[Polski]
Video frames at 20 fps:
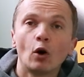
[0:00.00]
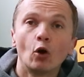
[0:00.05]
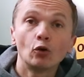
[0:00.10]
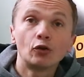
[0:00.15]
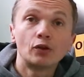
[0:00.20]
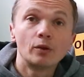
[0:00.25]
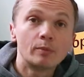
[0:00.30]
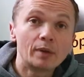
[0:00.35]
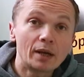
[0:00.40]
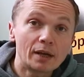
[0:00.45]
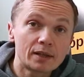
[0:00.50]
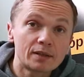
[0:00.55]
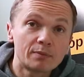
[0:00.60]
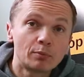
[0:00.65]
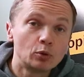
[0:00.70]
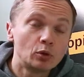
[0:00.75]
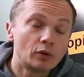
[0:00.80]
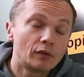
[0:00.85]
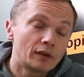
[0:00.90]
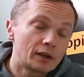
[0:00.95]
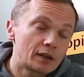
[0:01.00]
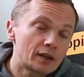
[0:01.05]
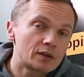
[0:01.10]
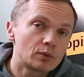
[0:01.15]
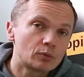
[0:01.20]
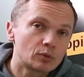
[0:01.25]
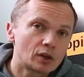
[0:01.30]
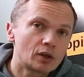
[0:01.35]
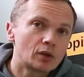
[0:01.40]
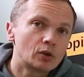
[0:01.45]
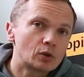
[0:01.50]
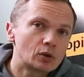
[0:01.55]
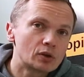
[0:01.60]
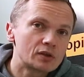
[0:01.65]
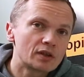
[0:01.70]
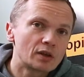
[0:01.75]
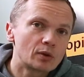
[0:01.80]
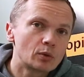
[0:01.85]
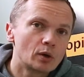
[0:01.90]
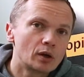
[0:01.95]
O tym, jak zbudowane są tego
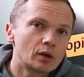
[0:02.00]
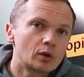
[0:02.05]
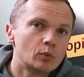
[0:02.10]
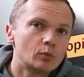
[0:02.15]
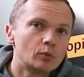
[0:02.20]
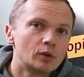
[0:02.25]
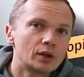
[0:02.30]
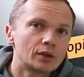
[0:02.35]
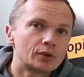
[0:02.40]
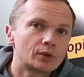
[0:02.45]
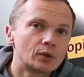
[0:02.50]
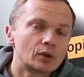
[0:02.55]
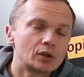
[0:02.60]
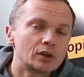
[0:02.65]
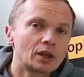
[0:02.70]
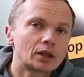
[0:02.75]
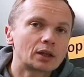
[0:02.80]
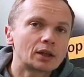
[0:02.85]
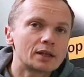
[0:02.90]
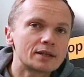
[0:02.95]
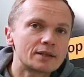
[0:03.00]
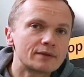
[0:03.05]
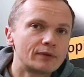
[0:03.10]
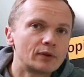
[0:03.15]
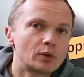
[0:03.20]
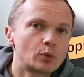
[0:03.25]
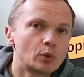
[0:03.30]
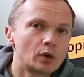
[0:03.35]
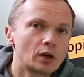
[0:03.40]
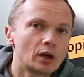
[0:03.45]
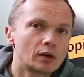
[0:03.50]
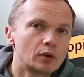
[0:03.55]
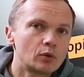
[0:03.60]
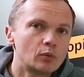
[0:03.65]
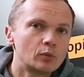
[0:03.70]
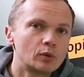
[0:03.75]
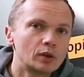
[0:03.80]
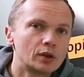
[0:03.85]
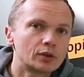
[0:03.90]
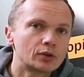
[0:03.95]
rodzaju akumulatory na tle zwykłych
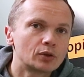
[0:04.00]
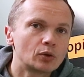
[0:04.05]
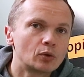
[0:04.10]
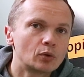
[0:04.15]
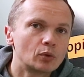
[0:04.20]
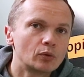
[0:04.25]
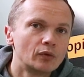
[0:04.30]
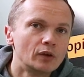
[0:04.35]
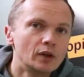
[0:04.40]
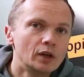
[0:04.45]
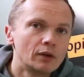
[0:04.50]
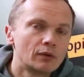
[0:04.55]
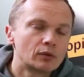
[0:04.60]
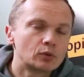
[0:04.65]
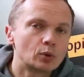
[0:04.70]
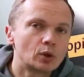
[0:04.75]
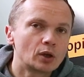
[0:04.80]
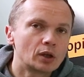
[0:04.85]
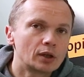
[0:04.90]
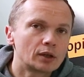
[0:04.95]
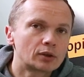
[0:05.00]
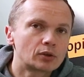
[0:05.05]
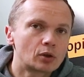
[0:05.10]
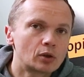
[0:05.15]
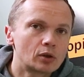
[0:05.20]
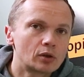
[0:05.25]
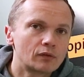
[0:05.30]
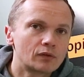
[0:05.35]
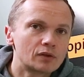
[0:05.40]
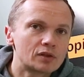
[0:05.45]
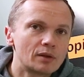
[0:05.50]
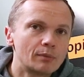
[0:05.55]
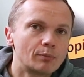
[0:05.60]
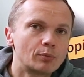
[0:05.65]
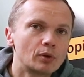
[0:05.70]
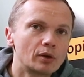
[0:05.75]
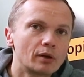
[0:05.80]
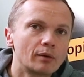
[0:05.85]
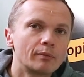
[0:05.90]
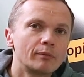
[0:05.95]
akumulatorów, w których elektrolit
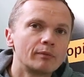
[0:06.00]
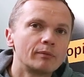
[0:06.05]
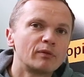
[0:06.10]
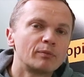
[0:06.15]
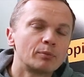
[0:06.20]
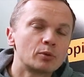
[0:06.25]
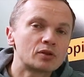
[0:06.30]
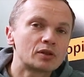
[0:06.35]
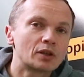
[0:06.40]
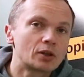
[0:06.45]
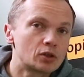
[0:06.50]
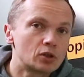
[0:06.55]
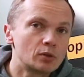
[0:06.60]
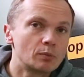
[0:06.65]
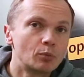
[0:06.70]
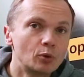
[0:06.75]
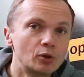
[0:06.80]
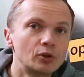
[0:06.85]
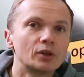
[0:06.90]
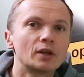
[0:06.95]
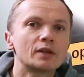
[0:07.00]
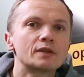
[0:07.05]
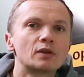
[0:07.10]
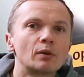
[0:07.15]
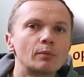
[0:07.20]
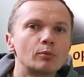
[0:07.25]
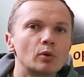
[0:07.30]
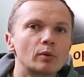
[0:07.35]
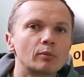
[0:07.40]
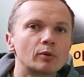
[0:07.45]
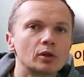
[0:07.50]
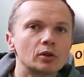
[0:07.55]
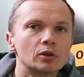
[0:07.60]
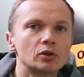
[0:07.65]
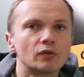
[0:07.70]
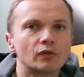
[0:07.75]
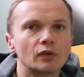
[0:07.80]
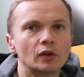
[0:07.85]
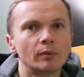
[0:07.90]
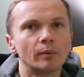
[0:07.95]
występuje w postaci płynnej, zrobiłem
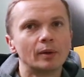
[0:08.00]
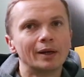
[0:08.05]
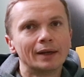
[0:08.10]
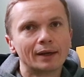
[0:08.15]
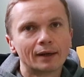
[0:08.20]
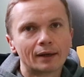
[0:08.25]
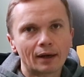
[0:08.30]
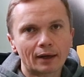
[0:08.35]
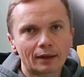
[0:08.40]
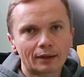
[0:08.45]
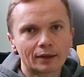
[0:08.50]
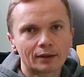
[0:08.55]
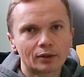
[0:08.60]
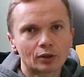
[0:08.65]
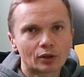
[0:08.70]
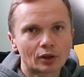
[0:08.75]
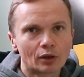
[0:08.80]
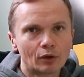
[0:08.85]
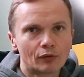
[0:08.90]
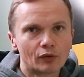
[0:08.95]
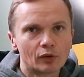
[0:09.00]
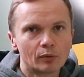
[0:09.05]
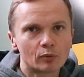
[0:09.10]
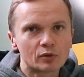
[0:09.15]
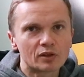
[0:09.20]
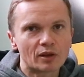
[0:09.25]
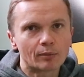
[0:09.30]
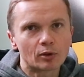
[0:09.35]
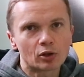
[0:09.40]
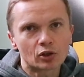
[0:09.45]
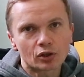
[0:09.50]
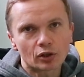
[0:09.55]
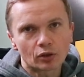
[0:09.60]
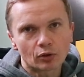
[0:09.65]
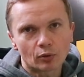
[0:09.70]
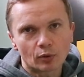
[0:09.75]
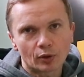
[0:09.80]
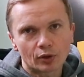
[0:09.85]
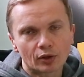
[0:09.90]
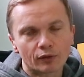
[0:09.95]
kiedyś film. Kartę do tego filmu zamieszczę
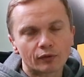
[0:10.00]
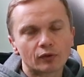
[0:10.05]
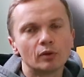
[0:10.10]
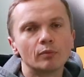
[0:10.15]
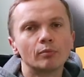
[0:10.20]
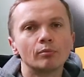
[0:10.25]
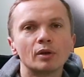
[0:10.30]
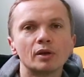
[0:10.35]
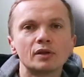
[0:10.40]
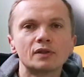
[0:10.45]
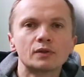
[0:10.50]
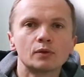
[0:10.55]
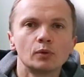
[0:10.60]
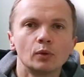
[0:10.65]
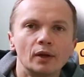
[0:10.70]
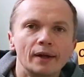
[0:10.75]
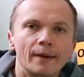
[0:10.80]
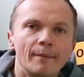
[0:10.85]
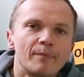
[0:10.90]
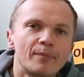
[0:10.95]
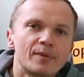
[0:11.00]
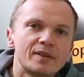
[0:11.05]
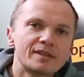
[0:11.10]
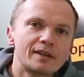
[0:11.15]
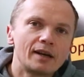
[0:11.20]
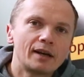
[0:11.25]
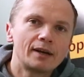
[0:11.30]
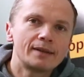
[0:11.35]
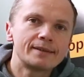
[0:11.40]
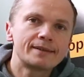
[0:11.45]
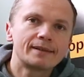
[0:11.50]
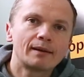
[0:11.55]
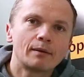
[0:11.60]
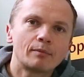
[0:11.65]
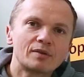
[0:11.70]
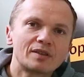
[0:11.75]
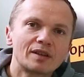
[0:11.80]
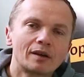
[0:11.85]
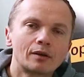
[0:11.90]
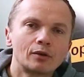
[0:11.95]
dokładnie w tym miejscu.
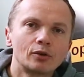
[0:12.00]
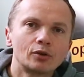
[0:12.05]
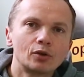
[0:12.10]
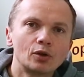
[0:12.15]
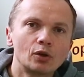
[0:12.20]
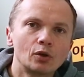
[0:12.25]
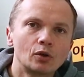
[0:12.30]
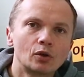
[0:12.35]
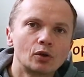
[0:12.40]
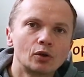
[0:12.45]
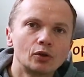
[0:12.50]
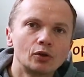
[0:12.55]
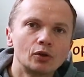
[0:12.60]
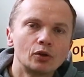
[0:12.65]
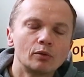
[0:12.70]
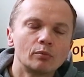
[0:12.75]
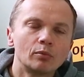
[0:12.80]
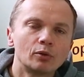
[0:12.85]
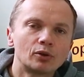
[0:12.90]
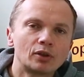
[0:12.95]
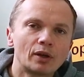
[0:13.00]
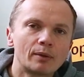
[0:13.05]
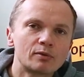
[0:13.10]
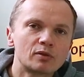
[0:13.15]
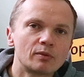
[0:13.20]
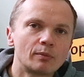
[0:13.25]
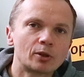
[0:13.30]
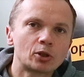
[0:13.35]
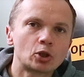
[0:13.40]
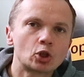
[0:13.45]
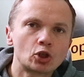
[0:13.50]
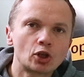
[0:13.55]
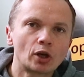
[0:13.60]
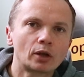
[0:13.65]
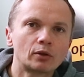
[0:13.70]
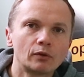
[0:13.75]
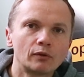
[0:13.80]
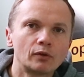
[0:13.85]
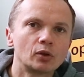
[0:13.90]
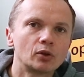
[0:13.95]
Zachęcam, zaglądnij, oglądnij, bo tam zobaczysz,
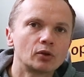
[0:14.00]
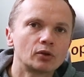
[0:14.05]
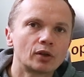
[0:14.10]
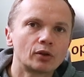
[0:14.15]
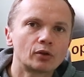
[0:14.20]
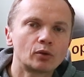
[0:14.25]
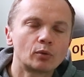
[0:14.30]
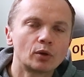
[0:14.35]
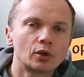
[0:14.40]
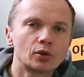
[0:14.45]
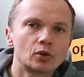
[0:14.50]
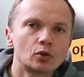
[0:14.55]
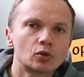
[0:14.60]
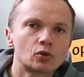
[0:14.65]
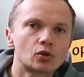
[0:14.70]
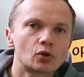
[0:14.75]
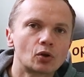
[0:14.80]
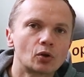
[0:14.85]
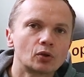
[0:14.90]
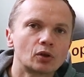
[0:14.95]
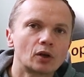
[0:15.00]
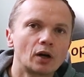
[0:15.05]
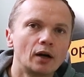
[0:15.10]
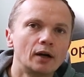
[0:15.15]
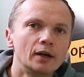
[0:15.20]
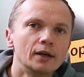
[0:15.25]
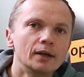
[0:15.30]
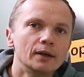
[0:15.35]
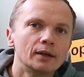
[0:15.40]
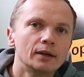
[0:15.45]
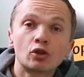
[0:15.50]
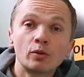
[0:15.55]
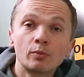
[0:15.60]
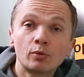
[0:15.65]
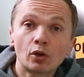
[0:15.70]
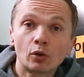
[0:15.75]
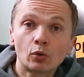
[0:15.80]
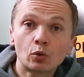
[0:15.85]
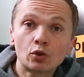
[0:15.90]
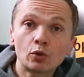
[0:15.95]
jak to wygląda dokładnie od środka.
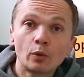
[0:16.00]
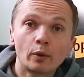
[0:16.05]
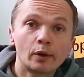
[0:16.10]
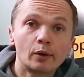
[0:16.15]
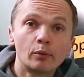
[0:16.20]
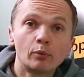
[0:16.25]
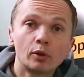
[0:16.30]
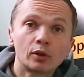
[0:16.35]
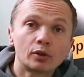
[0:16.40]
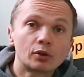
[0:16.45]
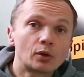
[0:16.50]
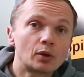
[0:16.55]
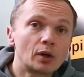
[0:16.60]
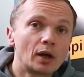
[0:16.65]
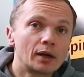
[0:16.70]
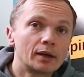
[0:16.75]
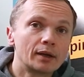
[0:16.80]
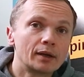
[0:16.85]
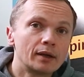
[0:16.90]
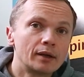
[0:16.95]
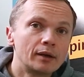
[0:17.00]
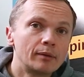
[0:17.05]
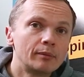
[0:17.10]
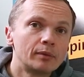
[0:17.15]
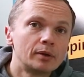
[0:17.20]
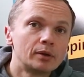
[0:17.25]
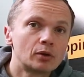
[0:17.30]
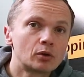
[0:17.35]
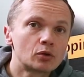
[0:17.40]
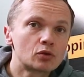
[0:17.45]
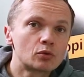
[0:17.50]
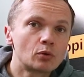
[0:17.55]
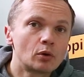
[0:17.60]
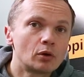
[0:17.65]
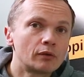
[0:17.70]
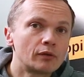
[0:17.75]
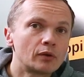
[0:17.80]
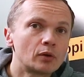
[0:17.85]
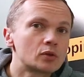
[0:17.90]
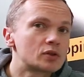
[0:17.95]
Czym się różnią akumulatory akumulatory AGM
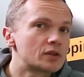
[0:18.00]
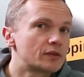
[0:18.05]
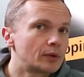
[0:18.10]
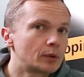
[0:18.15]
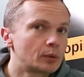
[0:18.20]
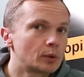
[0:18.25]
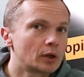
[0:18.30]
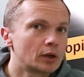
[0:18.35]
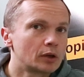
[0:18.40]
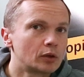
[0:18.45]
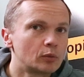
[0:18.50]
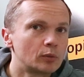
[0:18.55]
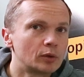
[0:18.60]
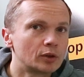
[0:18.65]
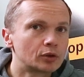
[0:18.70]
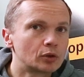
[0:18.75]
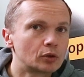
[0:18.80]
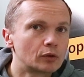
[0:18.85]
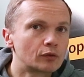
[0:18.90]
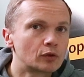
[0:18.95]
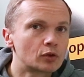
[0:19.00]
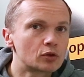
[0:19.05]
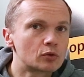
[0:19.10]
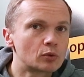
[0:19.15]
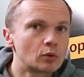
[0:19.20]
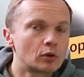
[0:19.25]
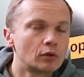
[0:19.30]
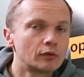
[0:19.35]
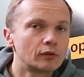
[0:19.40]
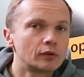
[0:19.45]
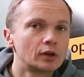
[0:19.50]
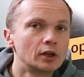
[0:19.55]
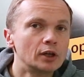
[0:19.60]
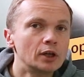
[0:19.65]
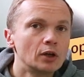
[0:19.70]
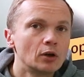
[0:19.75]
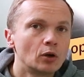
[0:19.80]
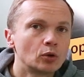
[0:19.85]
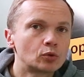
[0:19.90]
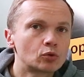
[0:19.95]
rozruchowe od zwykłych akumulatorów
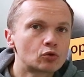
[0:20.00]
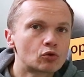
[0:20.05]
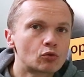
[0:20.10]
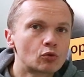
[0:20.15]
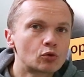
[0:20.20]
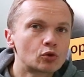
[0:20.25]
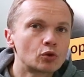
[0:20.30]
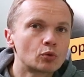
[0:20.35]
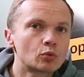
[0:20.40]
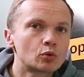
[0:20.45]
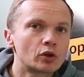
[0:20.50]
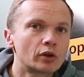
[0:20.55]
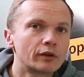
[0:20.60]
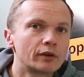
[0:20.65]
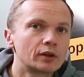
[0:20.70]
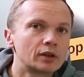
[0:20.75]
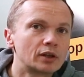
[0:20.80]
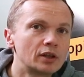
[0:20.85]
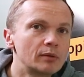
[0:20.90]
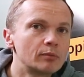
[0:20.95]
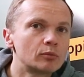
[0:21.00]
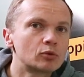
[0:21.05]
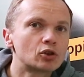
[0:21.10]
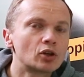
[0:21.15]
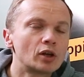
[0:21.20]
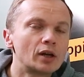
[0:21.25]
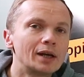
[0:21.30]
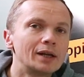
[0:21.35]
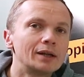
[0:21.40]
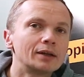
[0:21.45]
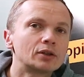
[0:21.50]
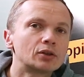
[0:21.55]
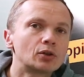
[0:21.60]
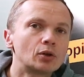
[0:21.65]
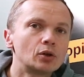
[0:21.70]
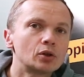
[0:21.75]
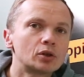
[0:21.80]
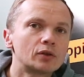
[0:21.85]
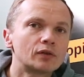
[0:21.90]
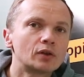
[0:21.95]
rozruchowych? Otóż różnią się tym, że
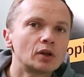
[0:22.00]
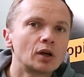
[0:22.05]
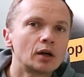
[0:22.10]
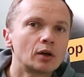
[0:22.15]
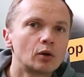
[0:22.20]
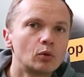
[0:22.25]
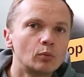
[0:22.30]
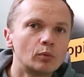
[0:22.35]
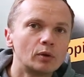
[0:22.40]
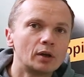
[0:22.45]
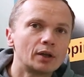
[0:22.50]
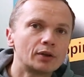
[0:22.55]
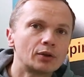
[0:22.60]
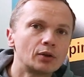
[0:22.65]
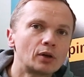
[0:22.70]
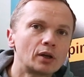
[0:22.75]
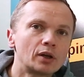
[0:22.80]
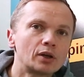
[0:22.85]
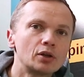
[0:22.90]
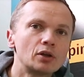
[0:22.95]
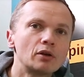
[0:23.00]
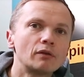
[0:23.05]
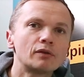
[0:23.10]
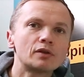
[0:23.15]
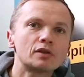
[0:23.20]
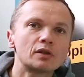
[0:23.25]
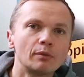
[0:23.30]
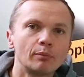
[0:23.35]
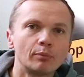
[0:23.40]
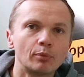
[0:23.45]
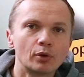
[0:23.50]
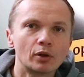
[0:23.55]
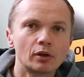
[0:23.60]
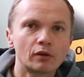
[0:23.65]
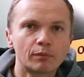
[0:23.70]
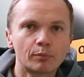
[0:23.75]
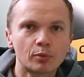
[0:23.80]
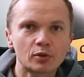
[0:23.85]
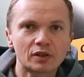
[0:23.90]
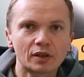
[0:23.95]
elektrolit w tych akumulatorach nie
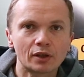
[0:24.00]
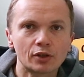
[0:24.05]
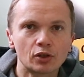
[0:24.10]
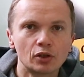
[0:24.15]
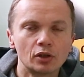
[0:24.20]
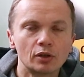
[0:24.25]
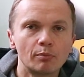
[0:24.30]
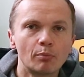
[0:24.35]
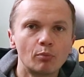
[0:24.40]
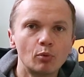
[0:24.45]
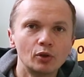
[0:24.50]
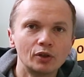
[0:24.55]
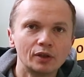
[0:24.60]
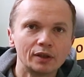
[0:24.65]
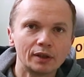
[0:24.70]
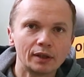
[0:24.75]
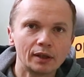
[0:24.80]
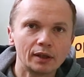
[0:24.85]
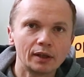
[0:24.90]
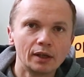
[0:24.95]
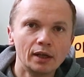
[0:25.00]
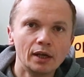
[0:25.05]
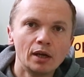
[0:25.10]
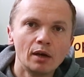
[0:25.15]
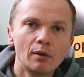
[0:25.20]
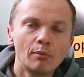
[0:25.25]
występuje w postaci płynnej.